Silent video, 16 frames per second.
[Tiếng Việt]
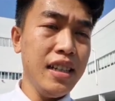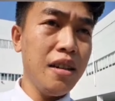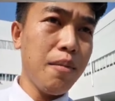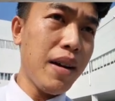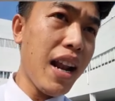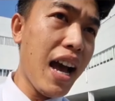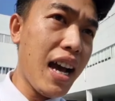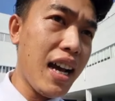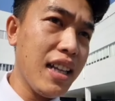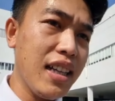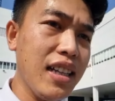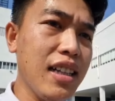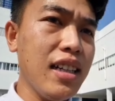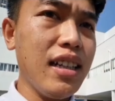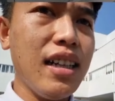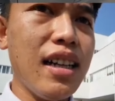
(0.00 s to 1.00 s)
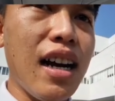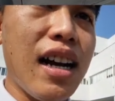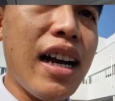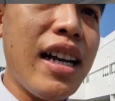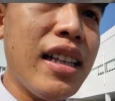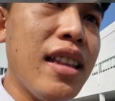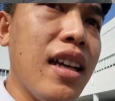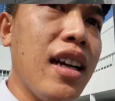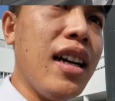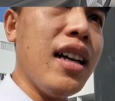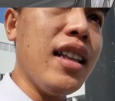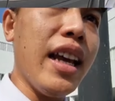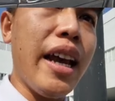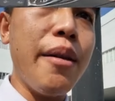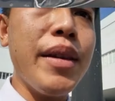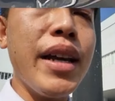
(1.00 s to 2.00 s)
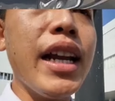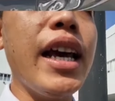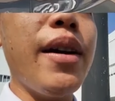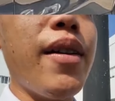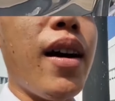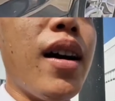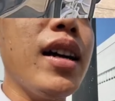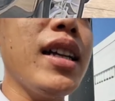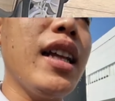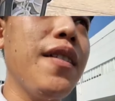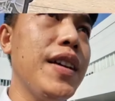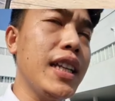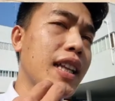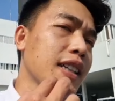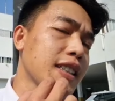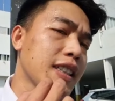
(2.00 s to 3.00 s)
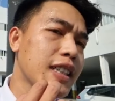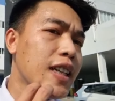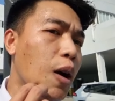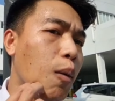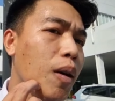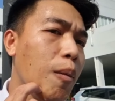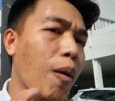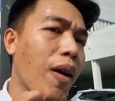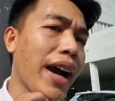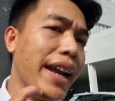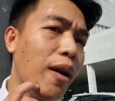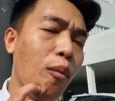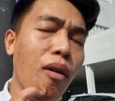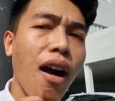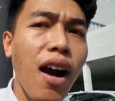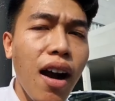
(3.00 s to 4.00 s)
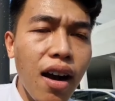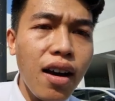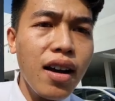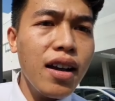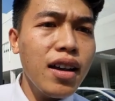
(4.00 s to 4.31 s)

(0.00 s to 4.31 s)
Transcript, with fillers: Mazda thì cũng cực kỳ tiết kiệm nhiên liệu rồi, tại vì nó sử dụng một cái động cơ